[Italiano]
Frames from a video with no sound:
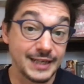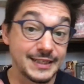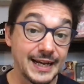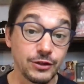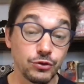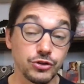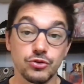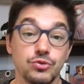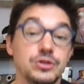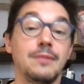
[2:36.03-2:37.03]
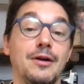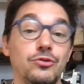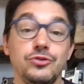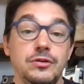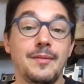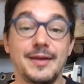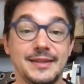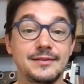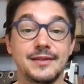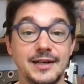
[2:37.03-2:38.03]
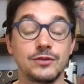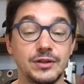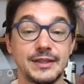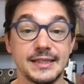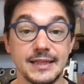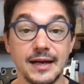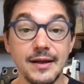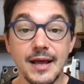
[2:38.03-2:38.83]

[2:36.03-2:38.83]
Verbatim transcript: che sai anche tu che sono scuse, ma continui a mettertele nella tua testa.